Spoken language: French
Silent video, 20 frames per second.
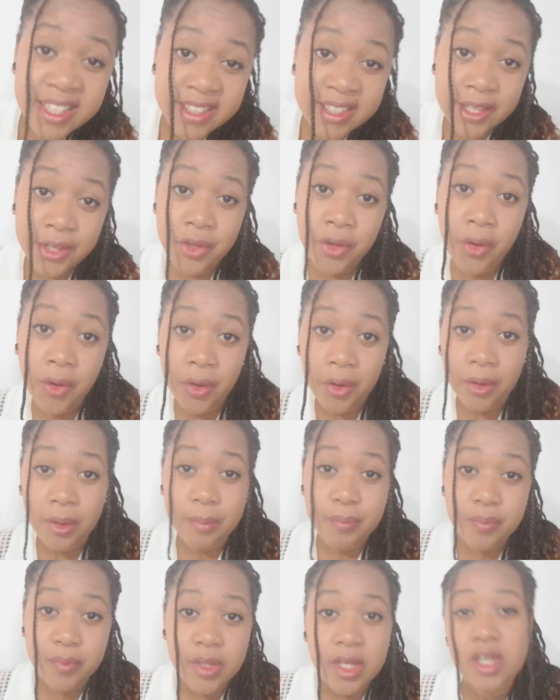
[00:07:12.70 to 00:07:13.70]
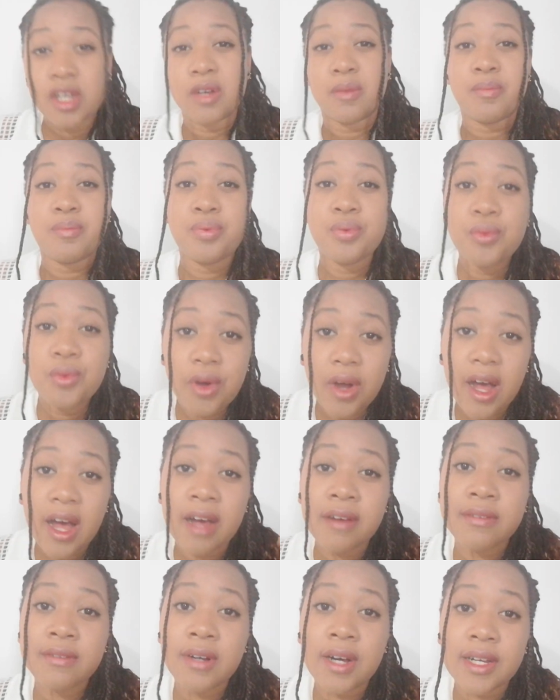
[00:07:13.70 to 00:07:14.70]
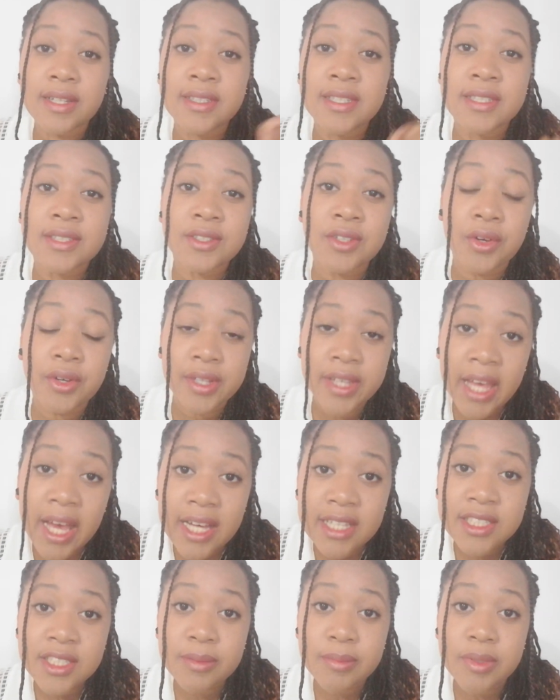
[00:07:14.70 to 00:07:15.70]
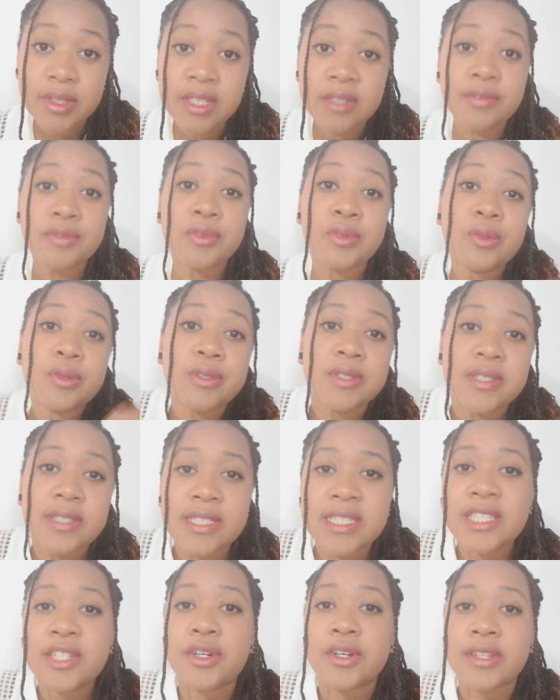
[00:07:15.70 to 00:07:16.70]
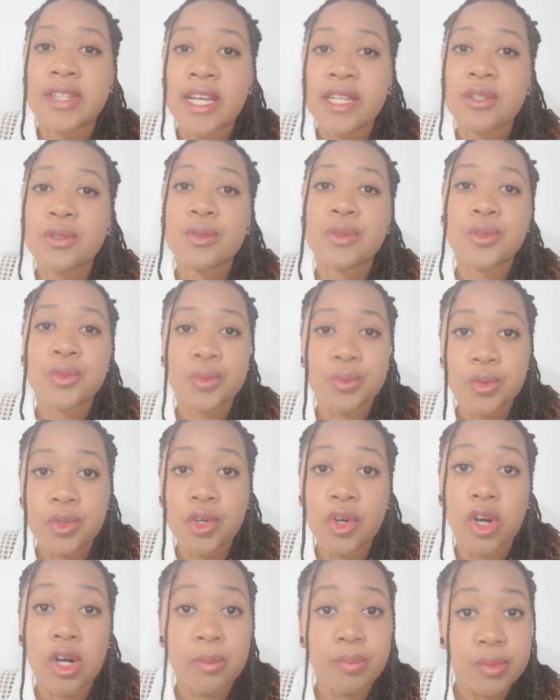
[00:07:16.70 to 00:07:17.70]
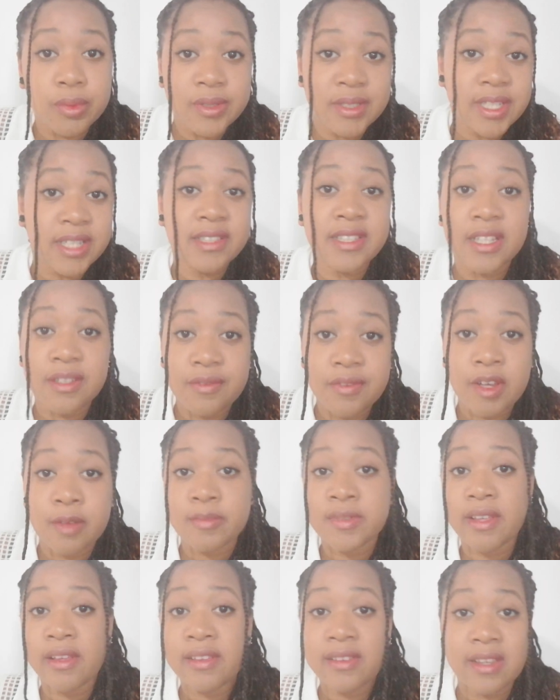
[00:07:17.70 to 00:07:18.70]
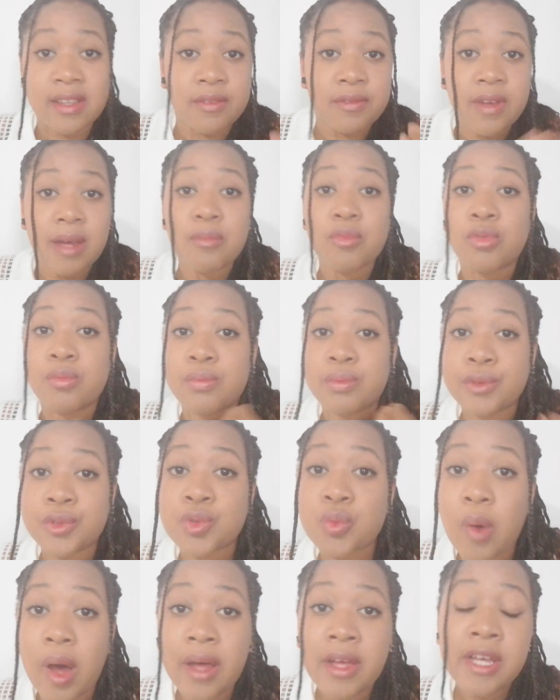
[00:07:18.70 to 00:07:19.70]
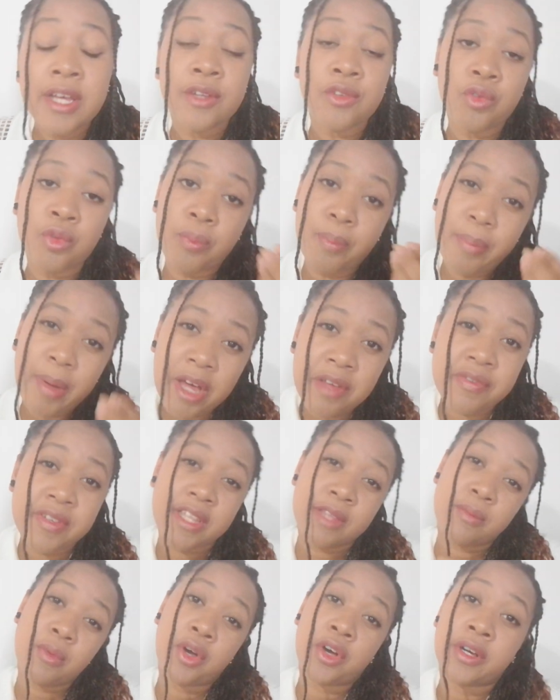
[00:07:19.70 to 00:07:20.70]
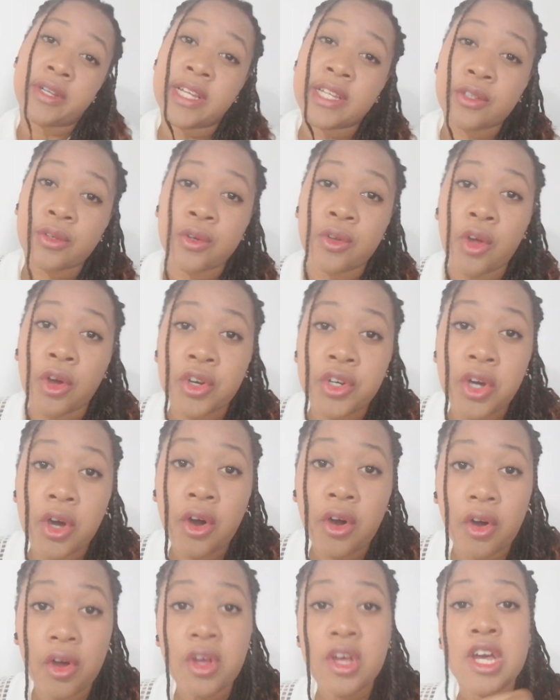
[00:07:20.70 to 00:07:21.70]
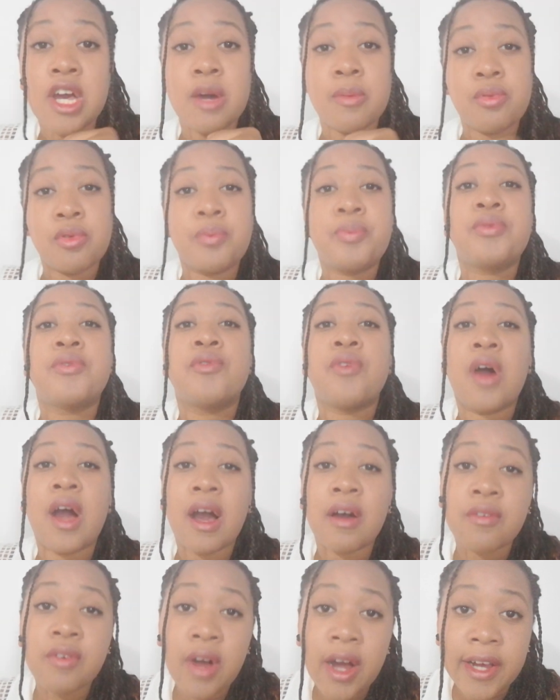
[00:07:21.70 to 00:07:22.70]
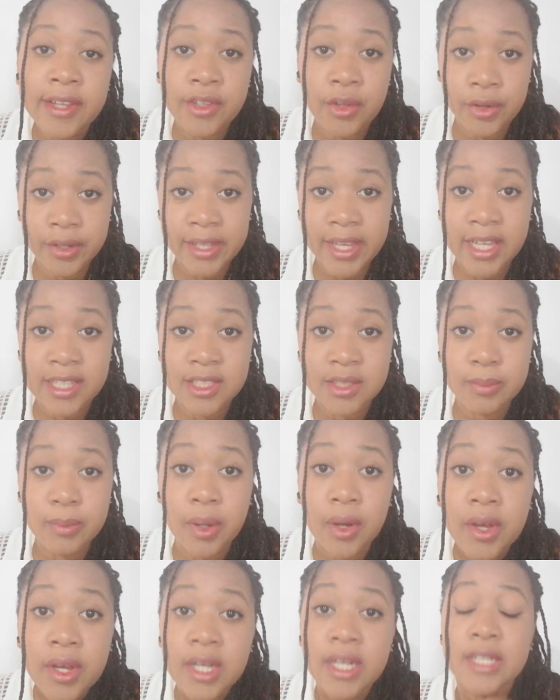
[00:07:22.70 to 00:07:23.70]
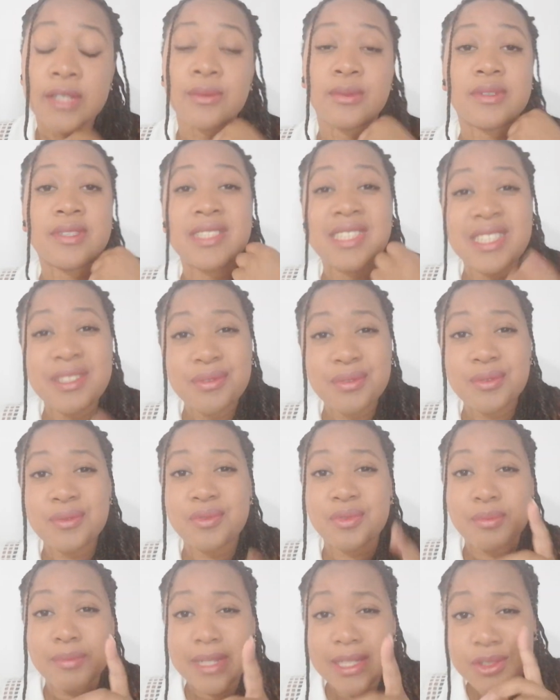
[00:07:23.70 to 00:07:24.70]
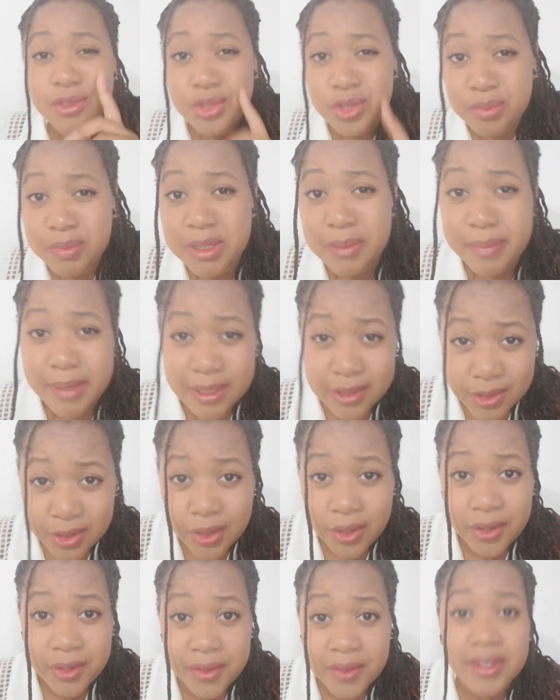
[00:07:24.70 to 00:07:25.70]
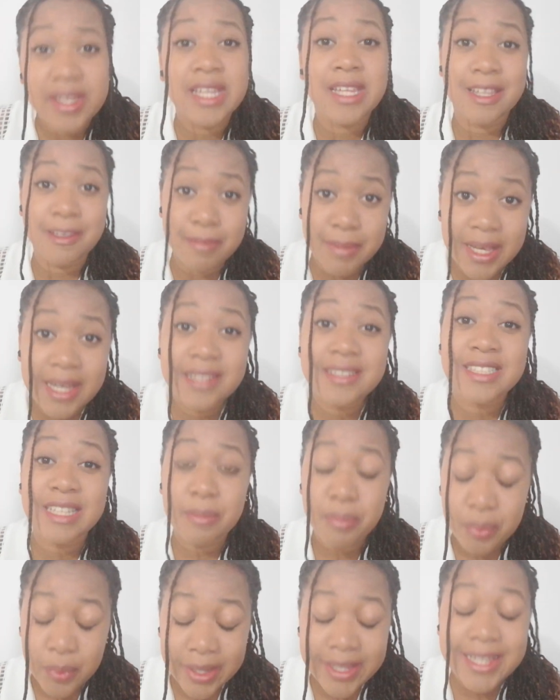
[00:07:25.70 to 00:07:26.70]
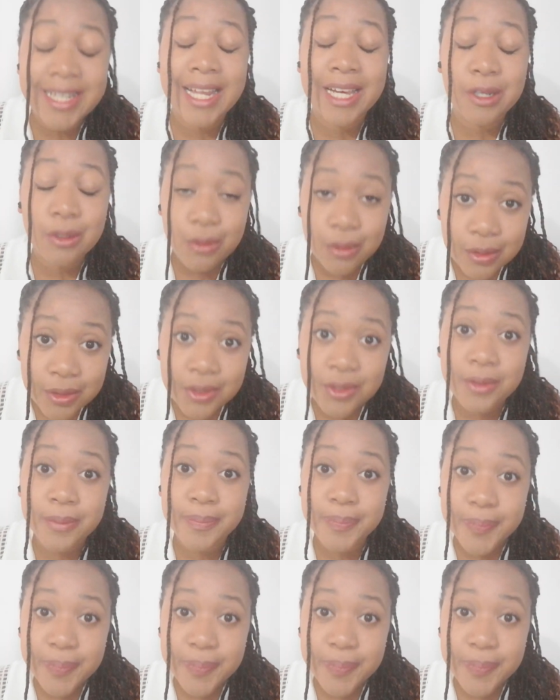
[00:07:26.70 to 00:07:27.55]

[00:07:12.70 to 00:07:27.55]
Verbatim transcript: d'ailleurs. Pour avoir des orgasmes, il faut aussi connaître son corps. Pour certaines femmes, certaines femmes ont besoin de parfaitement connaître leur corps pour pouvoir avoir un orgasme. Donc si vous ne vous masturbez pas seul, eh bien ça peut être la cause